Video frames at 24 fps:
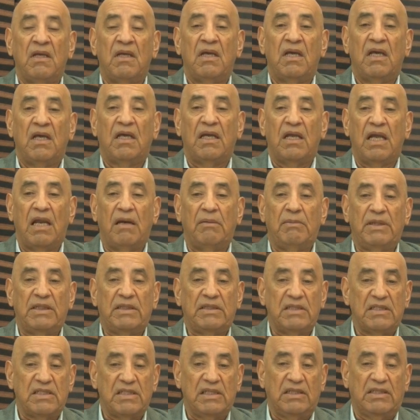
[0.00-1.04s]

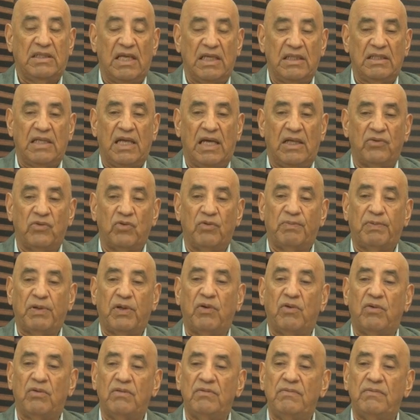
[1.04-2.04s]
realmente se están dando. Pero